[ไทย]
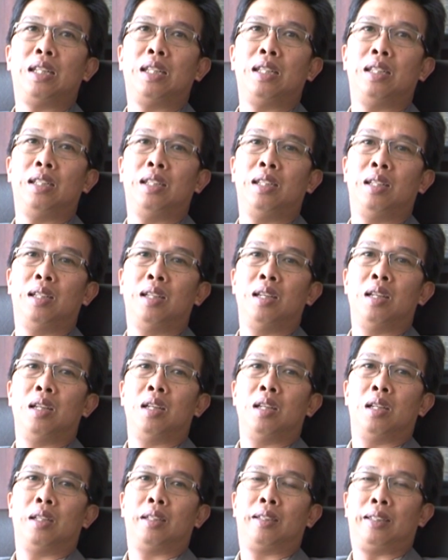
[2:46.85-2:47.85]
คือ
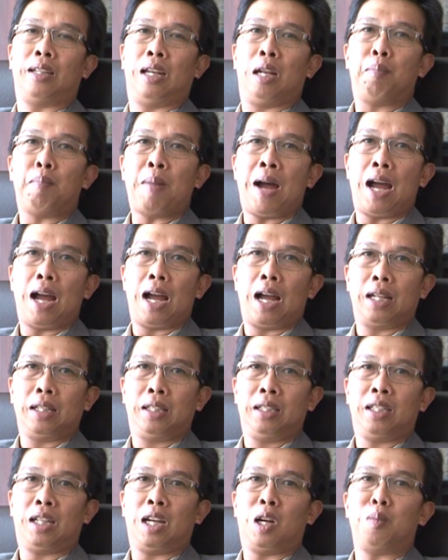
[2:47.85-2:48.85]
ศิลปะ
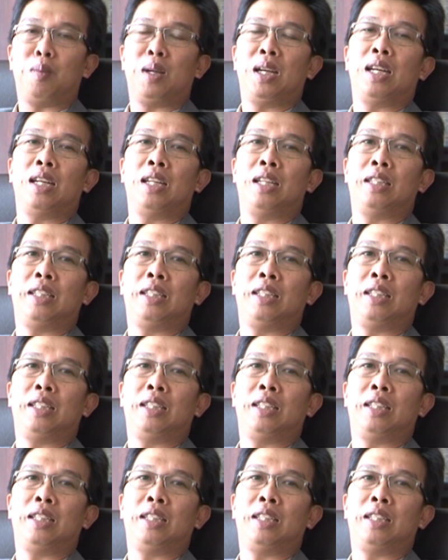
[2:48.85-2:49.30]
ที่เข้ามา